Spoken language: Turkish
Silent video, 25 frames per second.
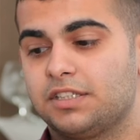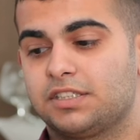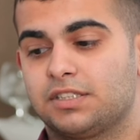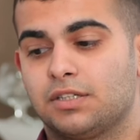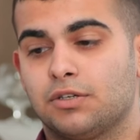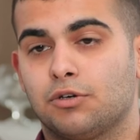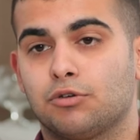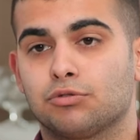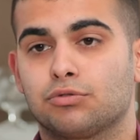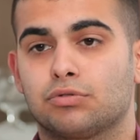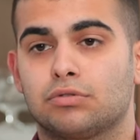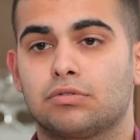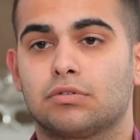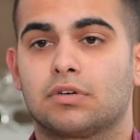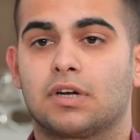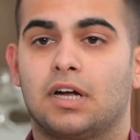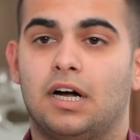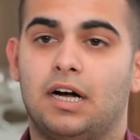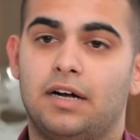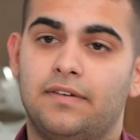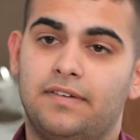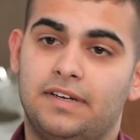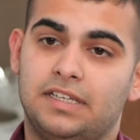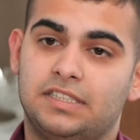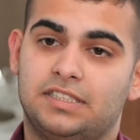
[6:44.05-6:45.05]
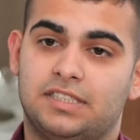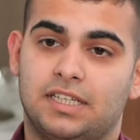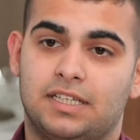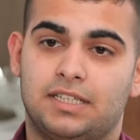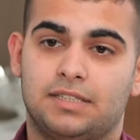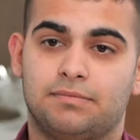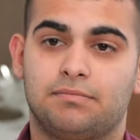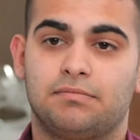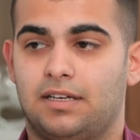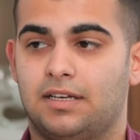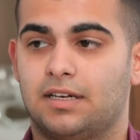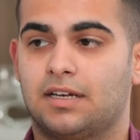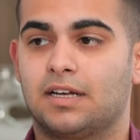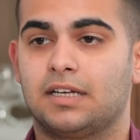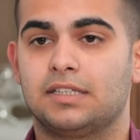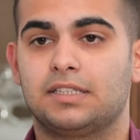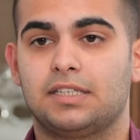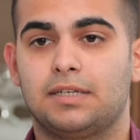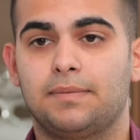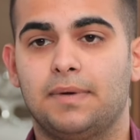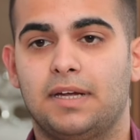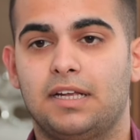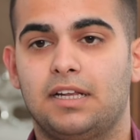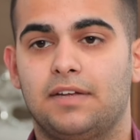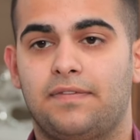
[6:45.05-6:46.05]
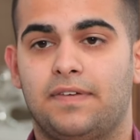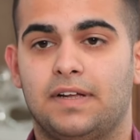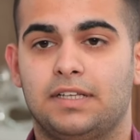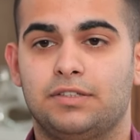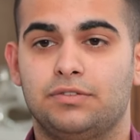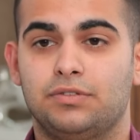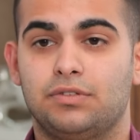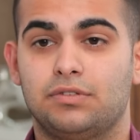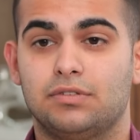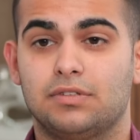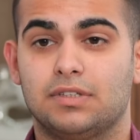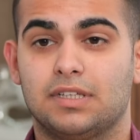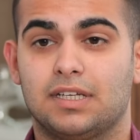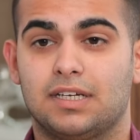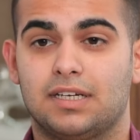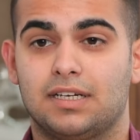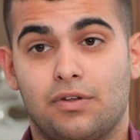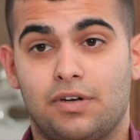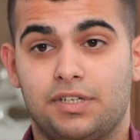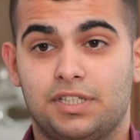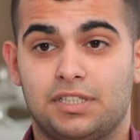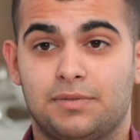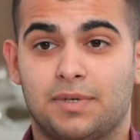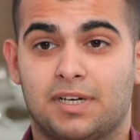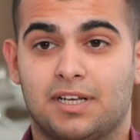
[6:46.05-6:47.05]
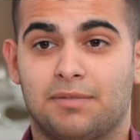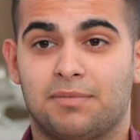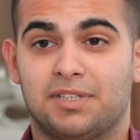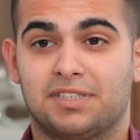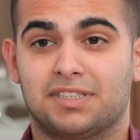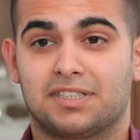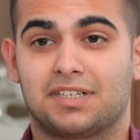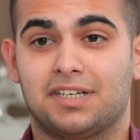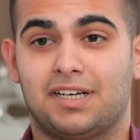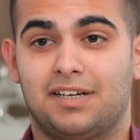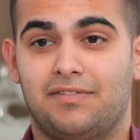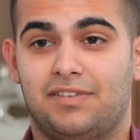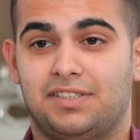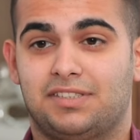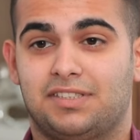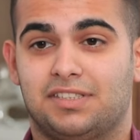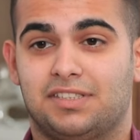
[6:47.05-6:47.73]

İşte oturup kahve kahve içerim e, Kadir Bey'le falan diyordu da göreceğiz bakalım nasıl kahve